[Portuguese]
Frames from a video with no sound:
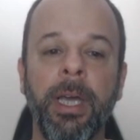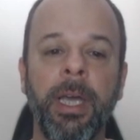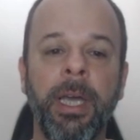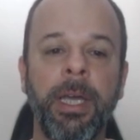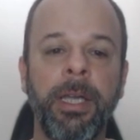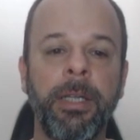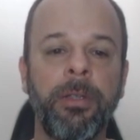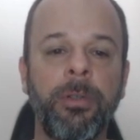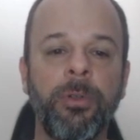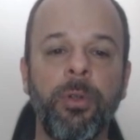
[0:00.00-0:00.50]

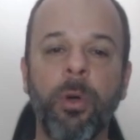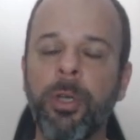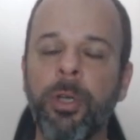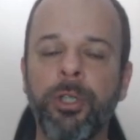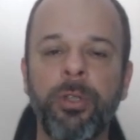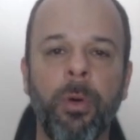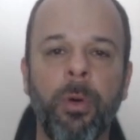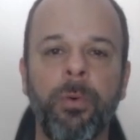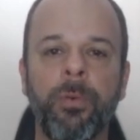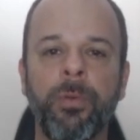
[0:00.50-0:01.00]
em dois
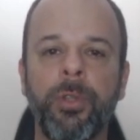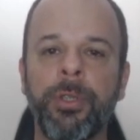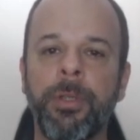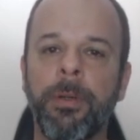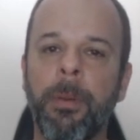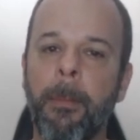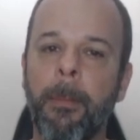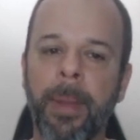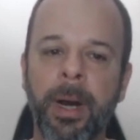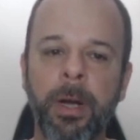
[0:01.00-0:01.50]
tons,
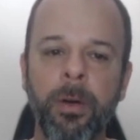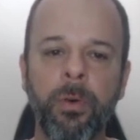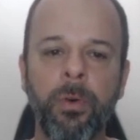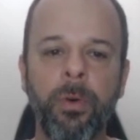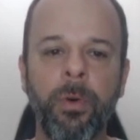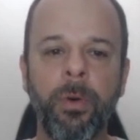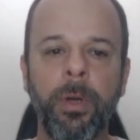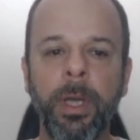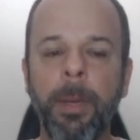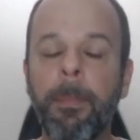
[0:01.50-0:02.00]
branco
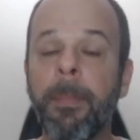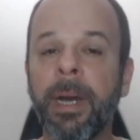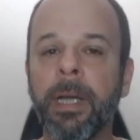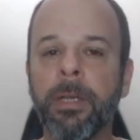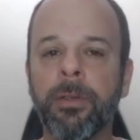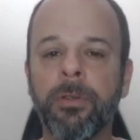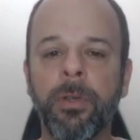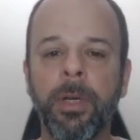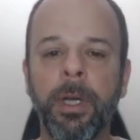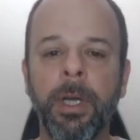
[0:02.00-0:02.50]
e
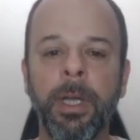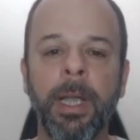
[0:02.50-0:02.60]
preto.